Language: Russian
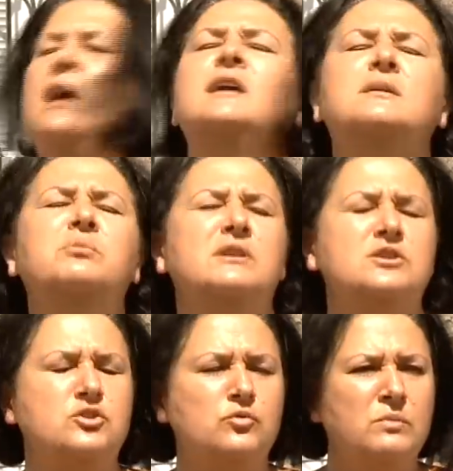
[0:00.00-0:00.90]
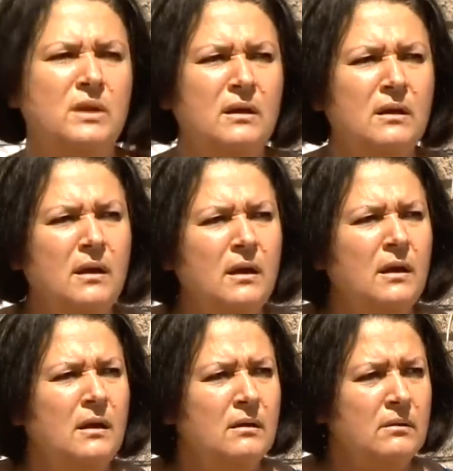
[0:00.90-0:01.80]
Это было шумно
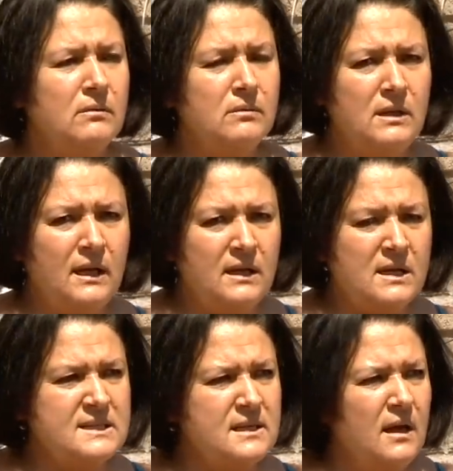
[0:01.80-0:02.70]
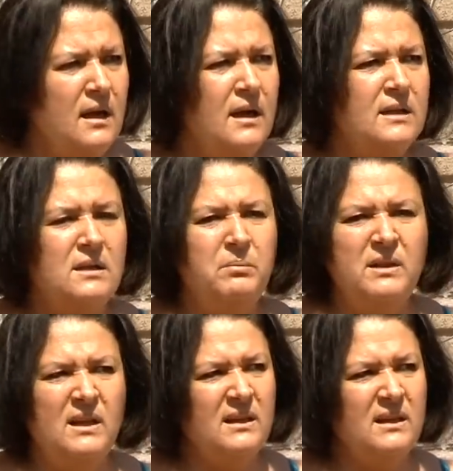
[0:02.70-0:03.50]
для нас, это было